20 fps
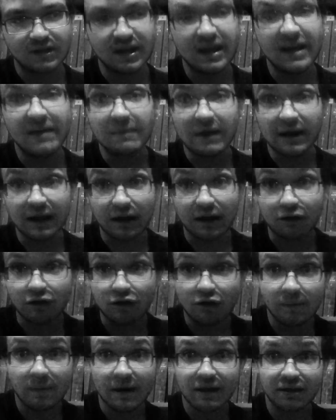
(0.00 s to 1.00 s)

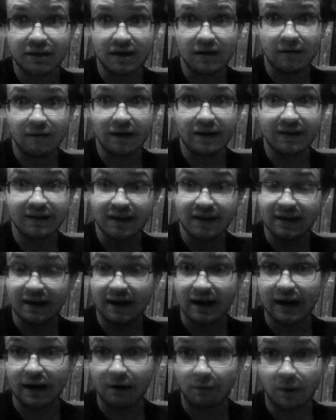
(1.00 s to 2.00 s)
inmigración masiva de
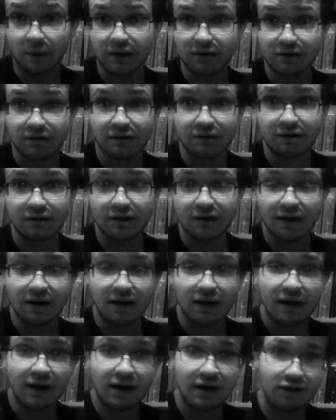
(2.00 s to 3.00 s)
nicaragüenses,
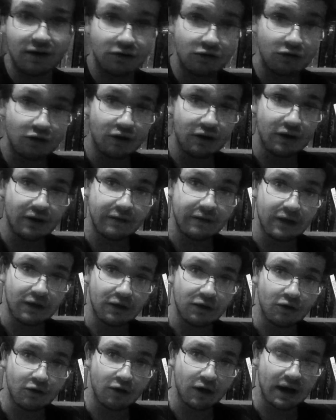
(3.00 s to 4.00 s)
esto
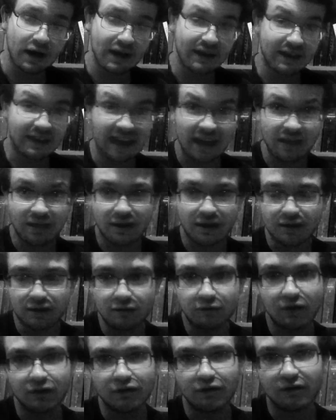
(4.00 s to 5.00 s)
debido a la tensa
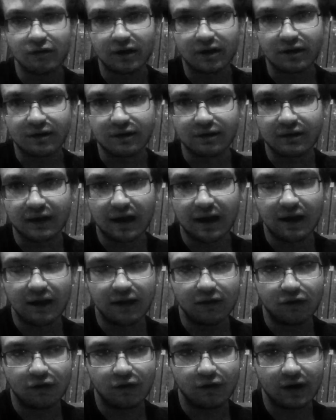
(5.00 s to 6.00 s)
situación que se está
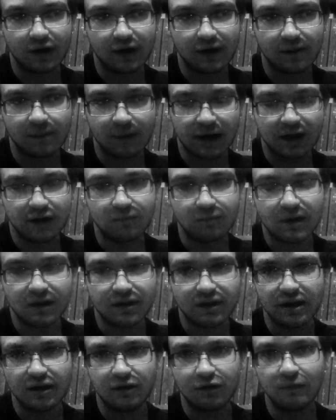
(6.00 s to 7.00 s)
dando en el país
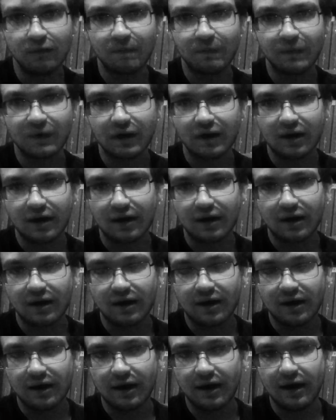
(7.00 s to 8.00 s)
vecino.
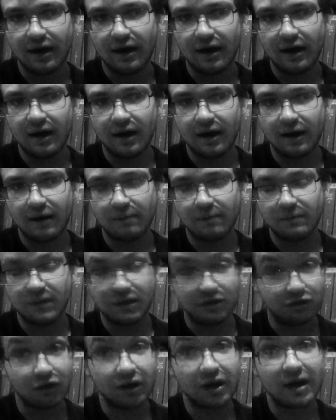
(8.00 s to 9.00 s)
Eh,
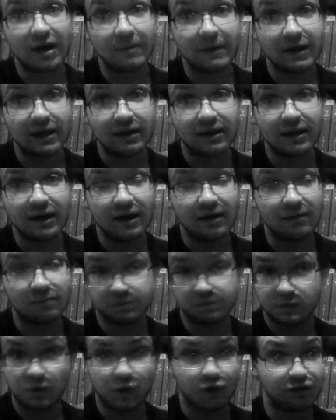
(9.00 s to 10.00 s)
históricamente
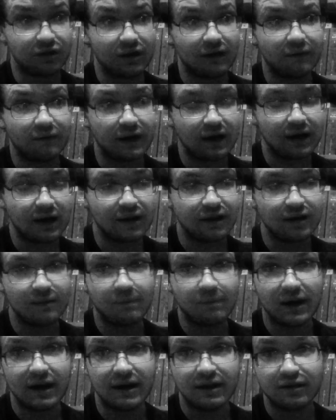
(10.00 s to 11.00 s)
Costa Rica es el
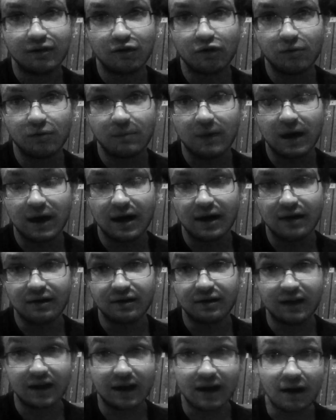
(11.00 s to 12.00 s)
país con
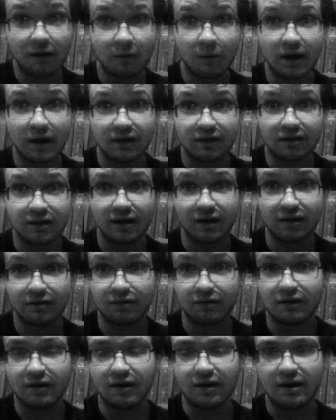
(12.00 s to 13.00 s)
más
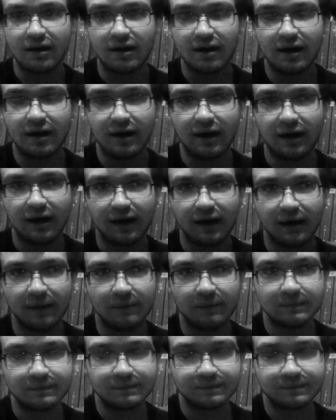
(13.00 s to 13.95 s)
nicaragüenses, eh,